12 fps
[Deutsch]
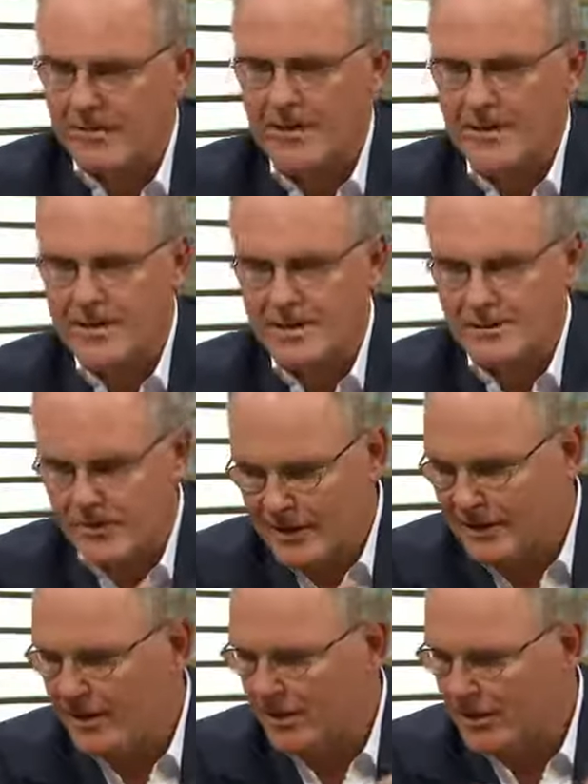Wenn sie
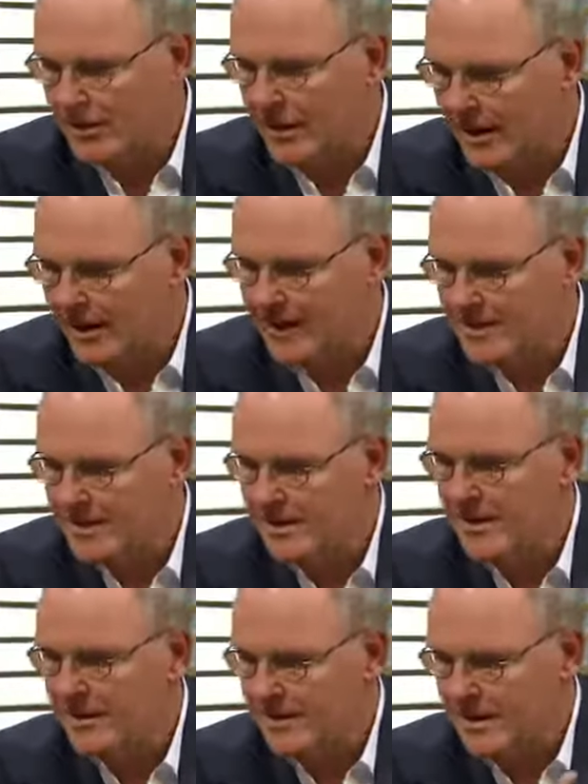viele Leute
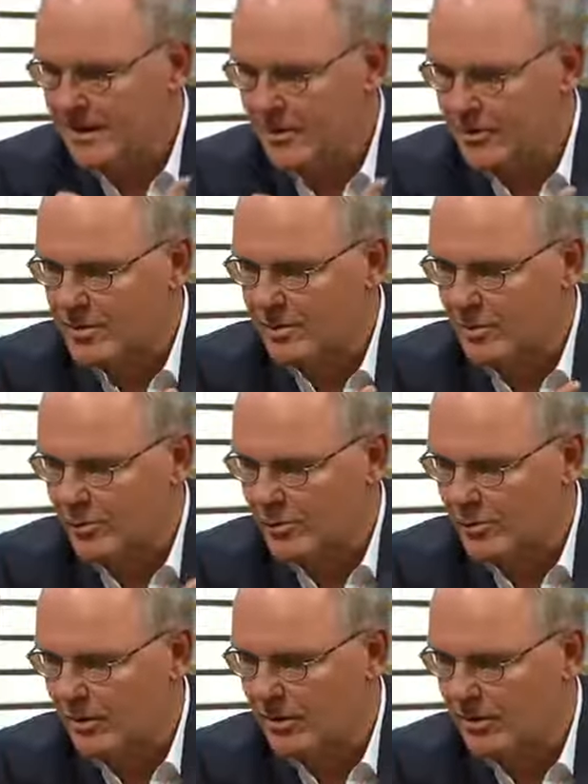reinlassen, die aus einer
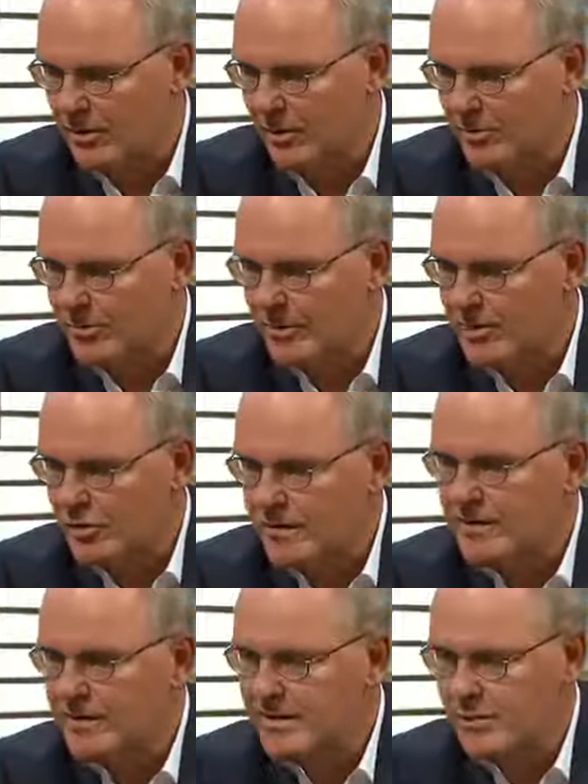Kultur kommen, mhm. die
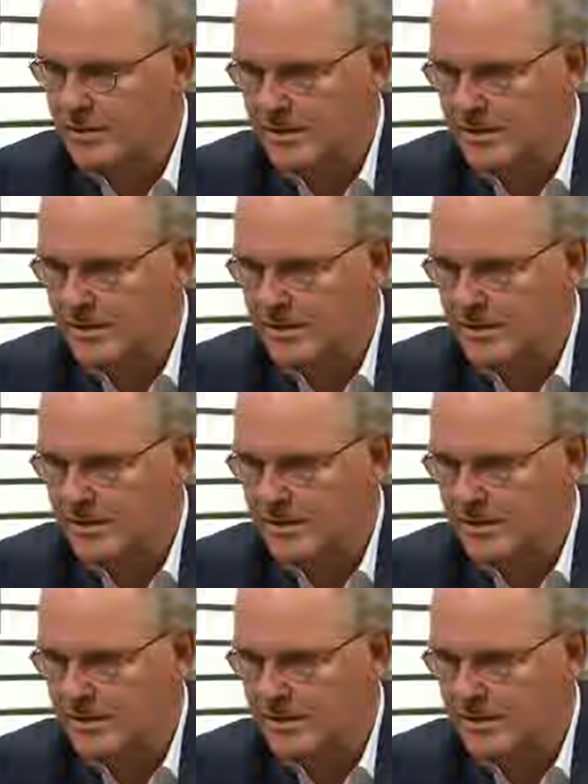schwierig